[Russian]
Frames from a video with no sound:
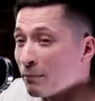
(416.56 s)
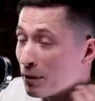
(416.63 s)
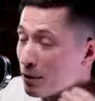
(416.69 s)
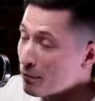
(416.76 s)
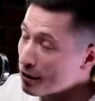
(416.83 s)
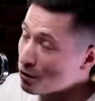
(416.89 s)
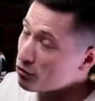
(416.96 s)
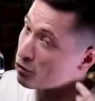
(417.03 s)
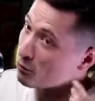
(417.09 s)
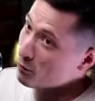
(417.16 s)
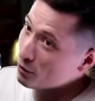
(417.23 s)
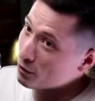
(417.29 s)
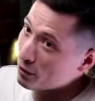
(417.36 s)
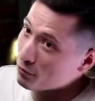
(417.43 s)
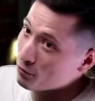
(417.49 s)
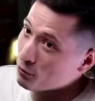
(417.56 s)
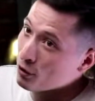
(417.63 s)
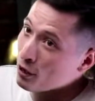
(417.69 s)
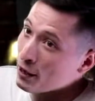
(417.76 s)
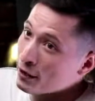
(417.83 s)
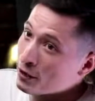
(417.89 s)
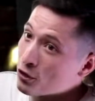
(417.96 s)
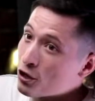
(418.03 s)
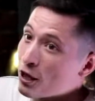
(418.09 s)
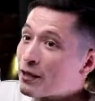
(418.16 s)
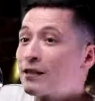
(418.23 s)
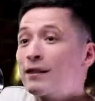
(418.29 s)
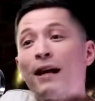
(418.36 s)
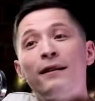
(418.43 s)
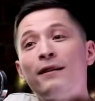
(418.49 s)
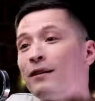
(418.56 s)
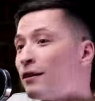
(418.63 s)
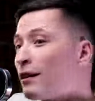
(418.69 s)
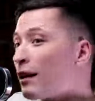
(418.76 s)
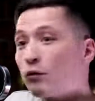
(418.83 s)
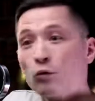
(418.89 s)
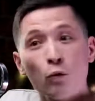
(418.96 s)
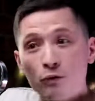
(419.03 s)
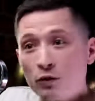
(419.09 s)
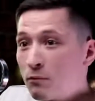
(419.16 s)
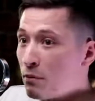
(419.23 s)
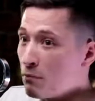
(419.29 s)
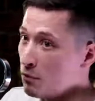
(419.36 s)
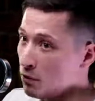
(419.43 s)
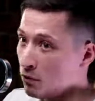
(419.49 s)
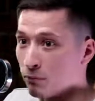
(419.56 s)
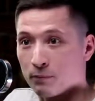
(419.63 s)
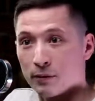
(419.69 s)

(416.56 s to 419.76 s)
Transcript: Ты понимаешь, к чему я клоню? Сейчас Даня не готов тебе миллион